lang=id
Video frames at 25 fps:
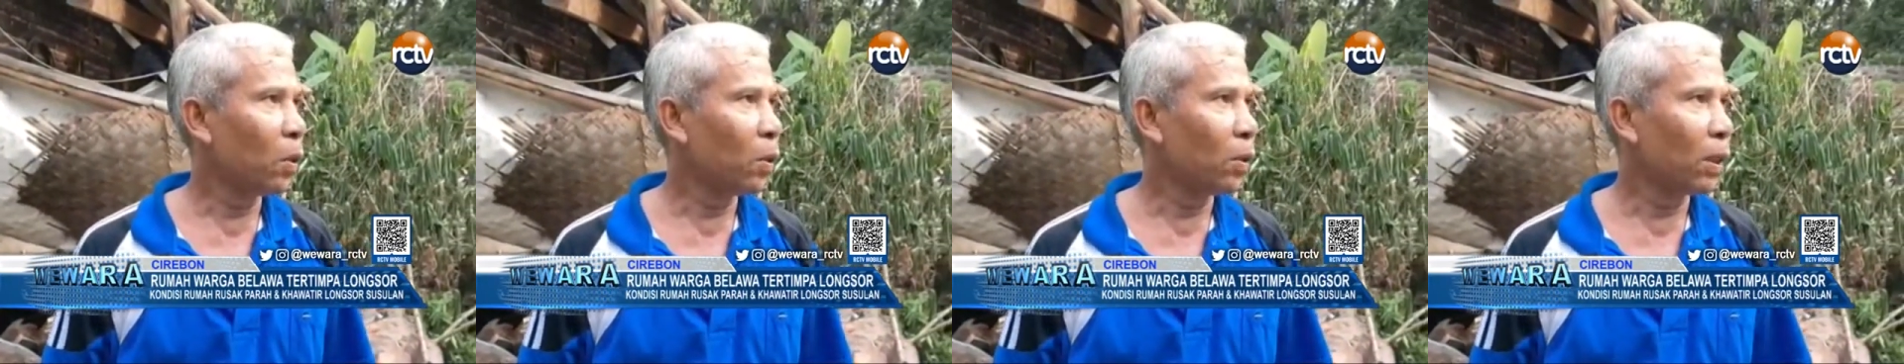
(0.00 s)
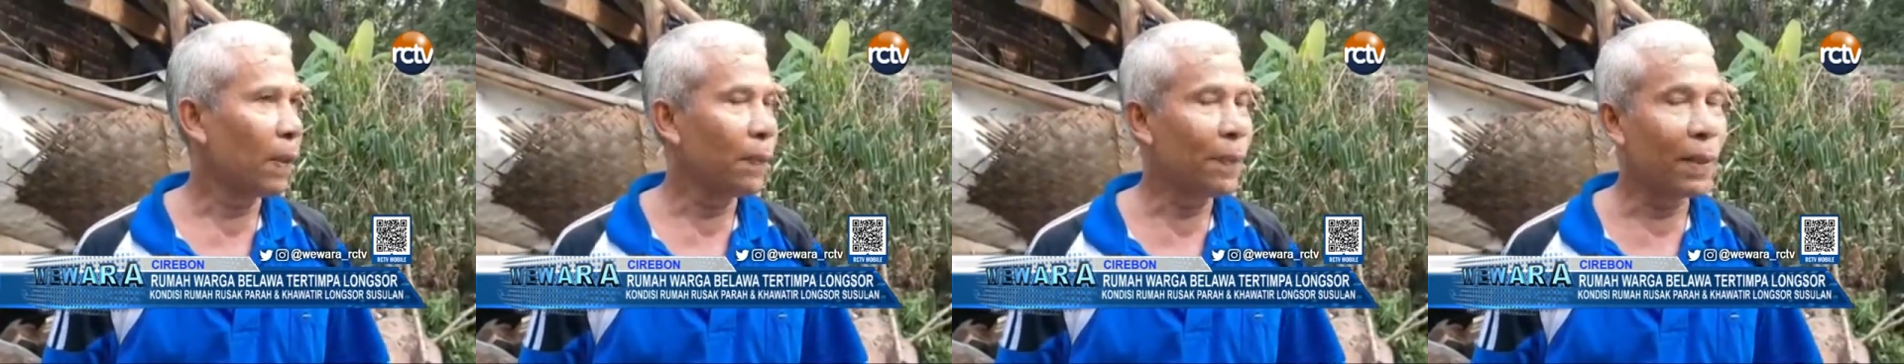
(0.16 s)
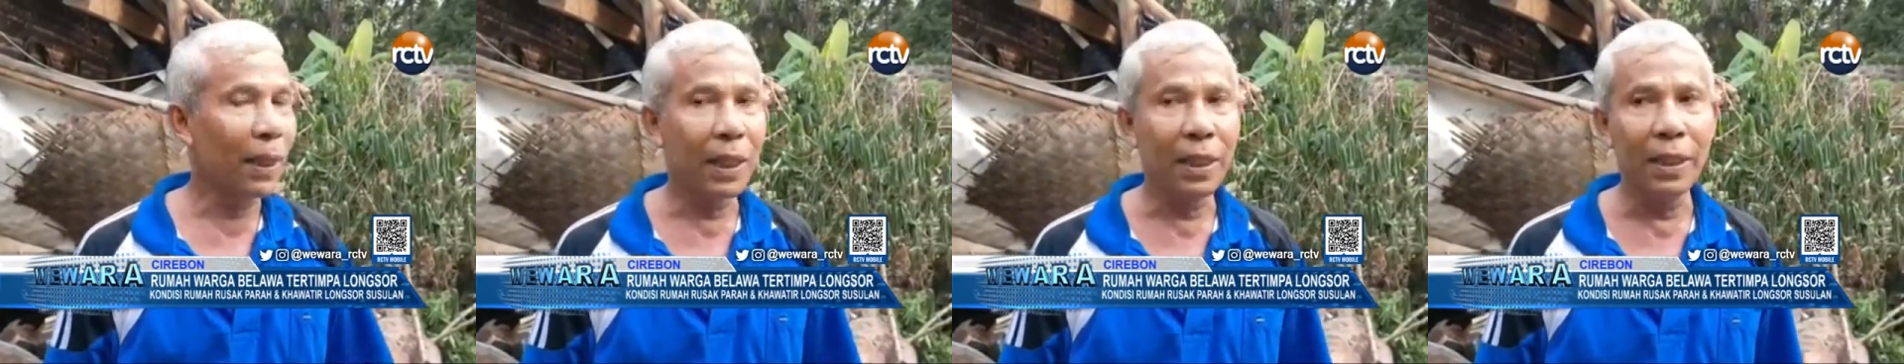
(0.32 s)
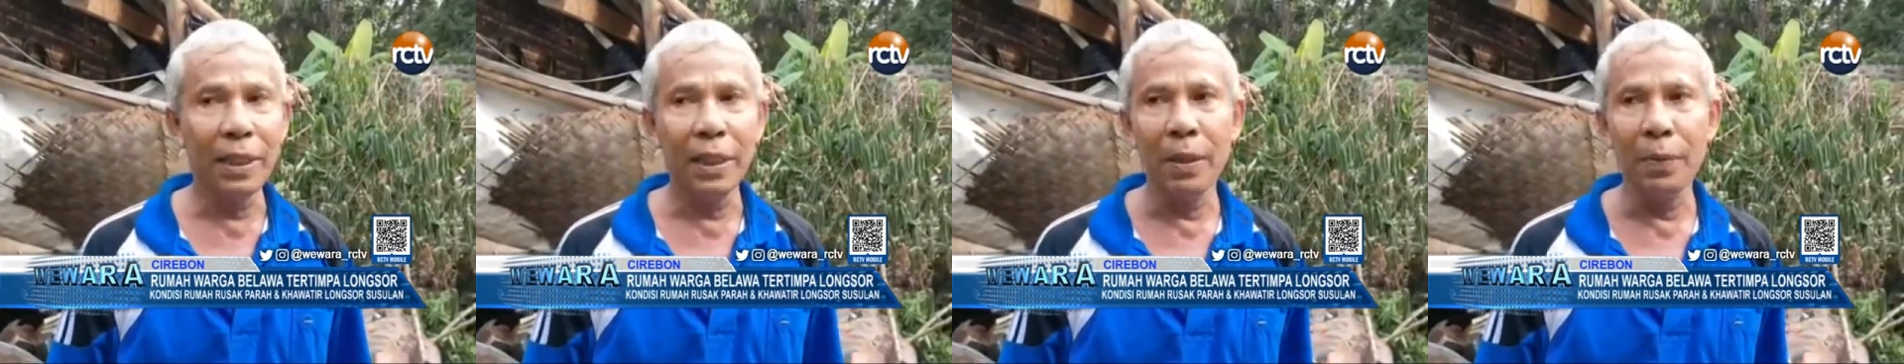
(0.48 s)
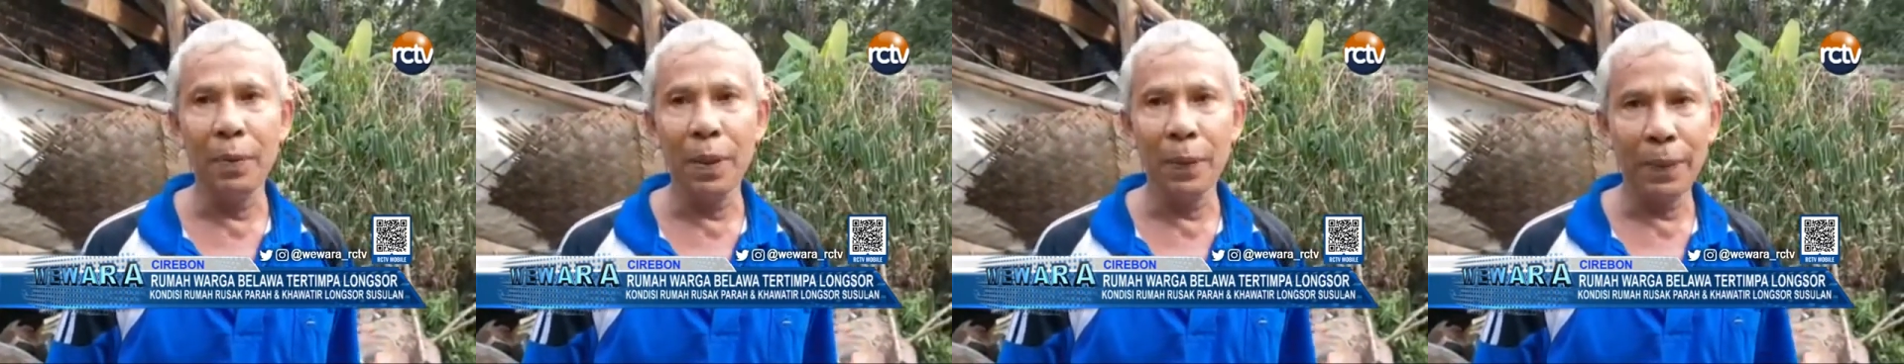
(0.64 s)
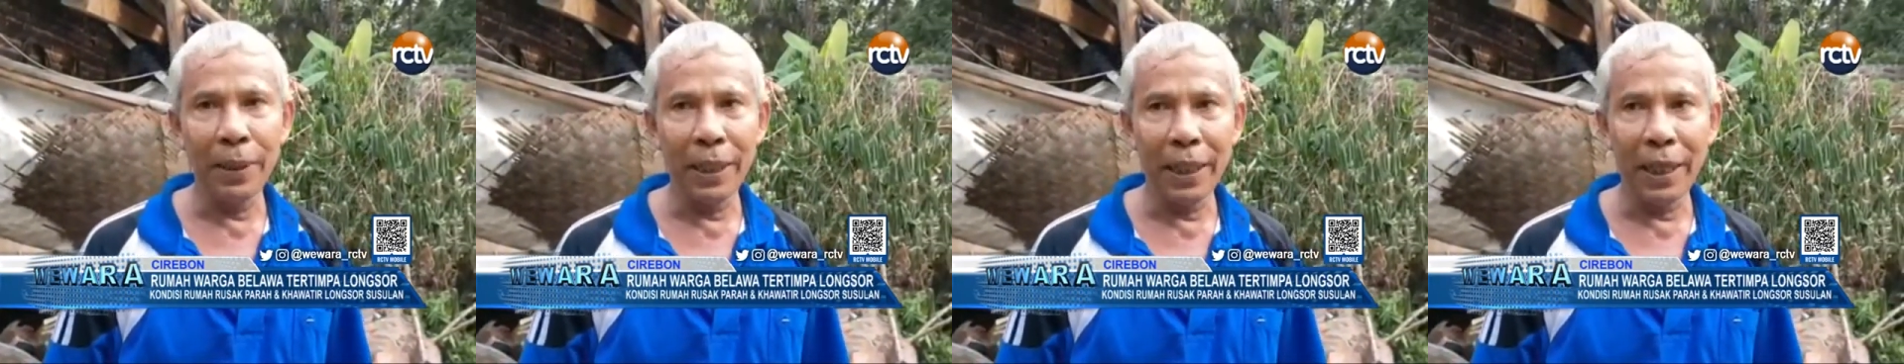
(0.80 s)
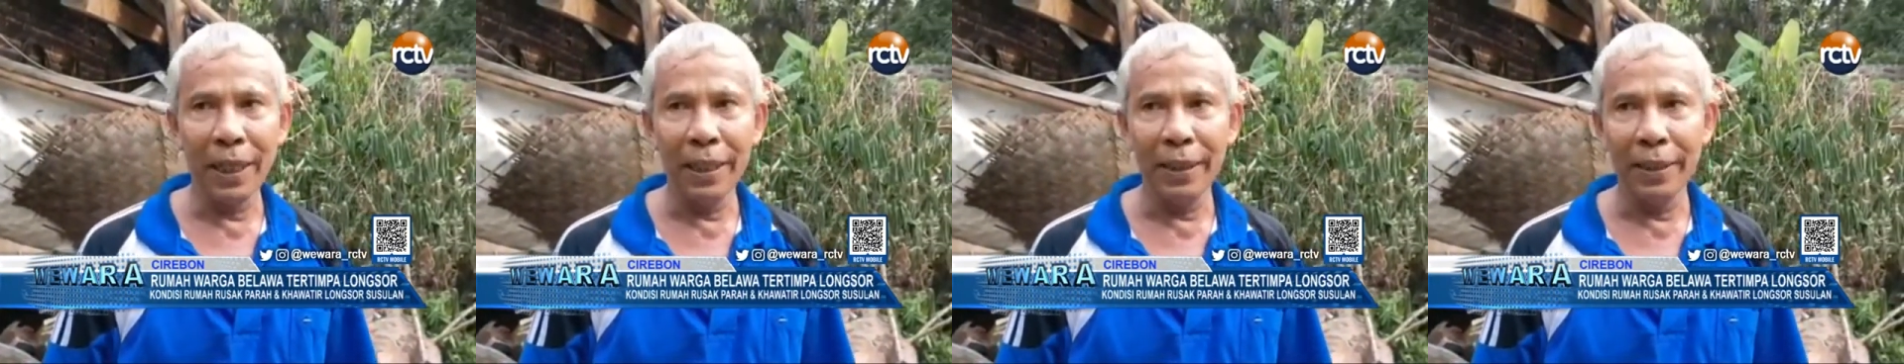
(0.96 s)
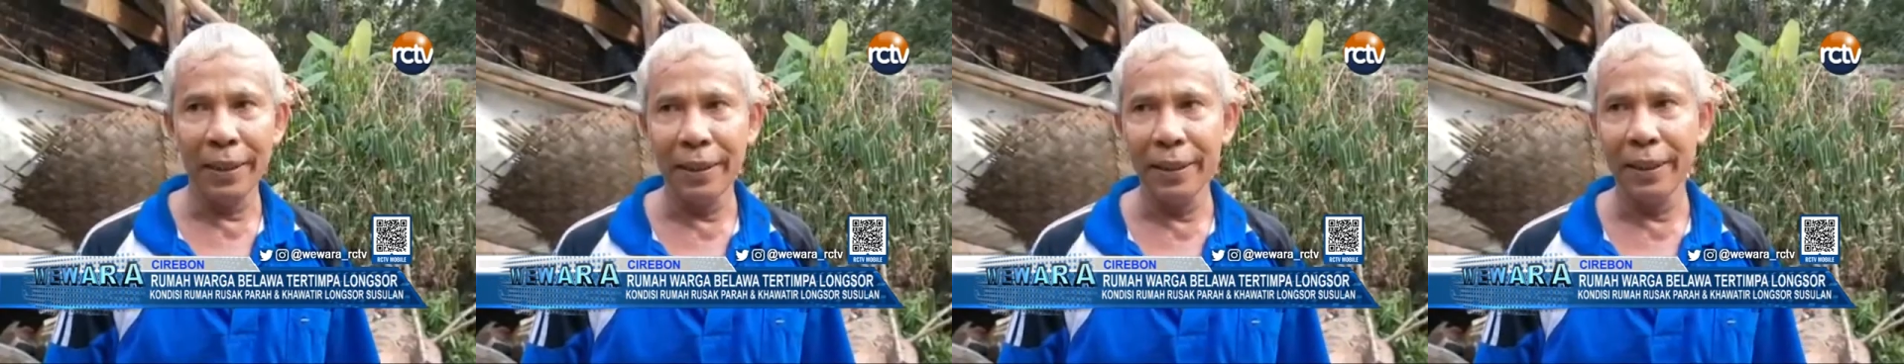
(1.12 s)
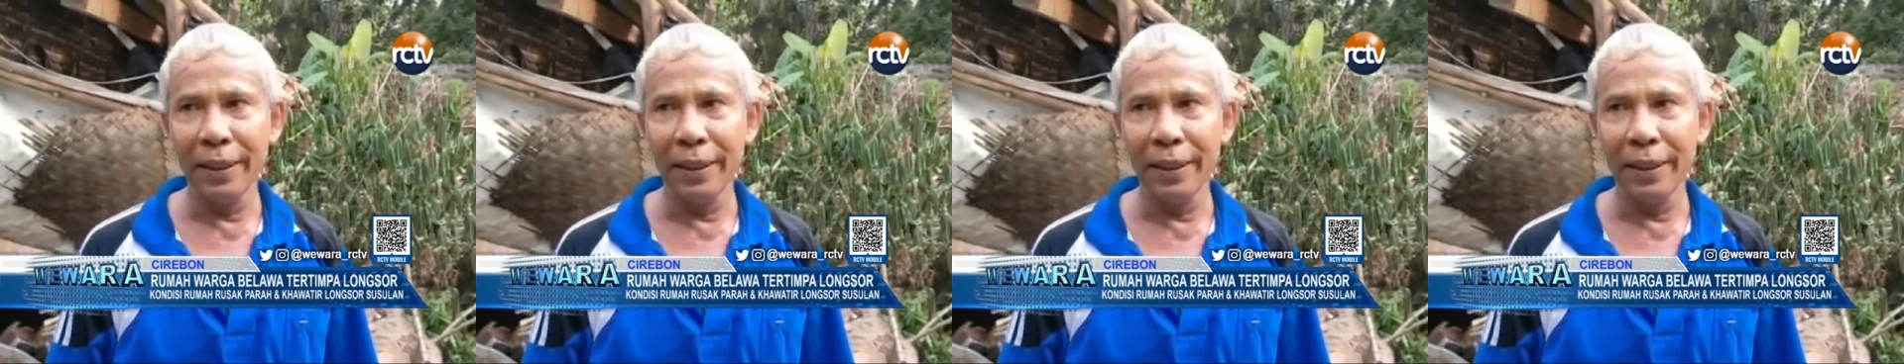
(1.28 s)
pertama kan jiwa Pak ya.